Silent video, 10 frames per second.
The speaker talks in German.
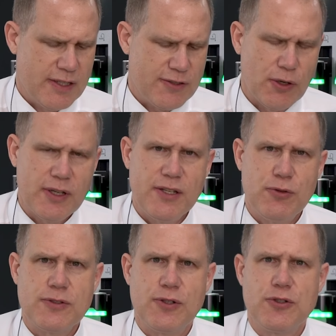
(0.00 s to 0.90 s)
Die
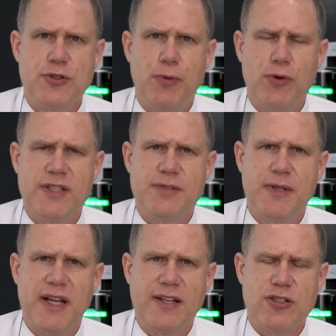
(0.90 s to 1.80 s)
Zoller-Induktionsspule ist
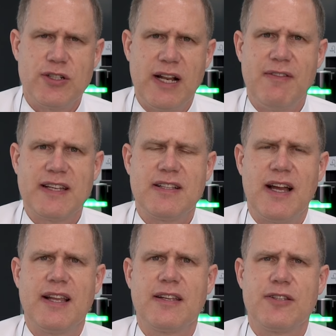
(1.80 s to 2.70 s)
mit einer
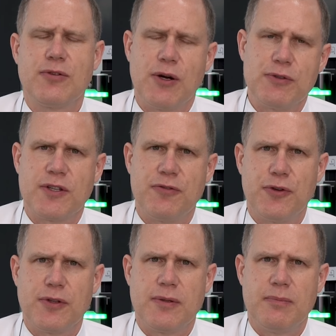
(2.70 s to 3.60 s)
Schnellwechseleinrichtung
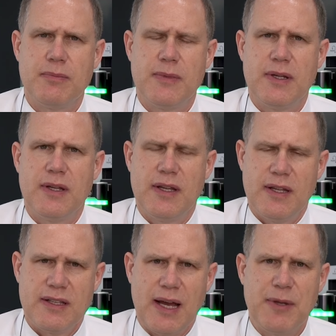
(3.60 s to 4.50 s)
ausgeführt.
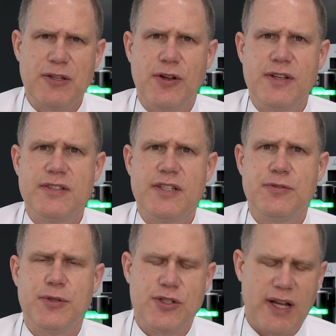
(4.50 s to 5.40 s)
Damit können Sie
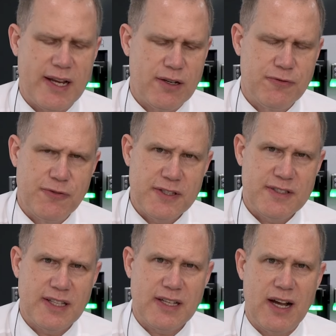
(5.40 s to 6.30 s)
zwischen einer
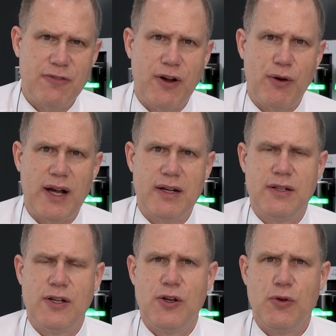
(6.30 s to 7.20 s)
14 kVA
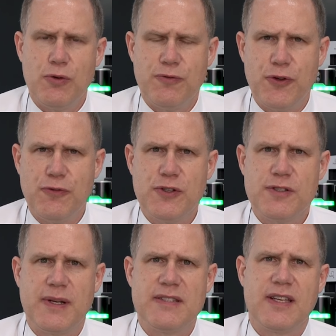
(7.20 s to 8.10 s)
und
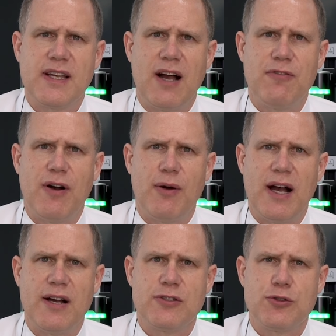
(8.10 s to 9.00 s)
22
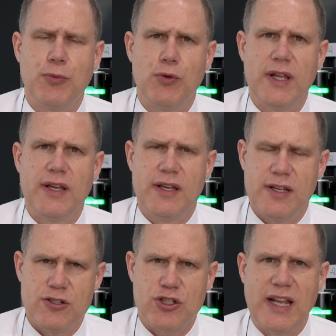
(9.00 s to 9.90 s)
kVA Spule
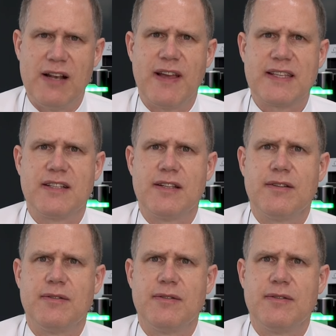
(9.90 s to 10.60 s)
schnell wechseln.